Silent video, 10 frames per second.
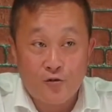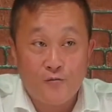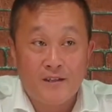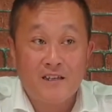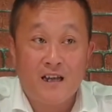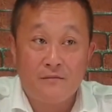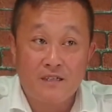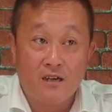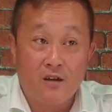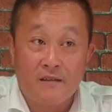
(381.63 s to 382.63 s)
rumah tinggal
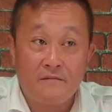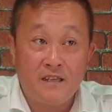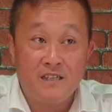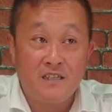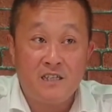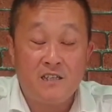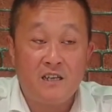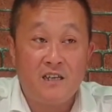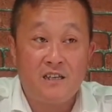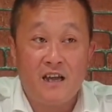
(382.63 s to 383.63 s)
bisa ganti
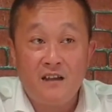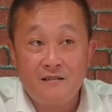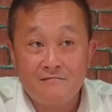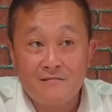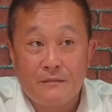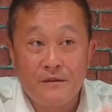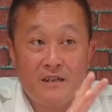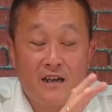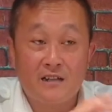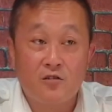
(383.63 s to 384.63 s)
CCTV nya
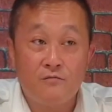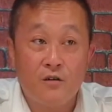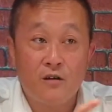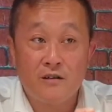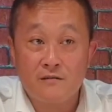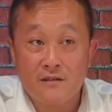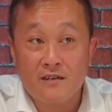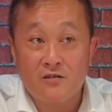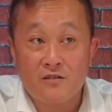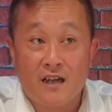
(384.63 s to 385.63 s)
tapi dengan tombol
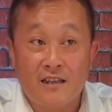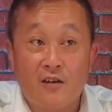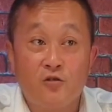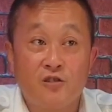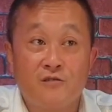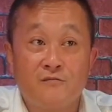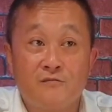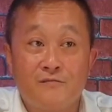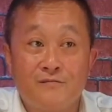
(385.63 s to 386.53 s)
dan itu sangat halus.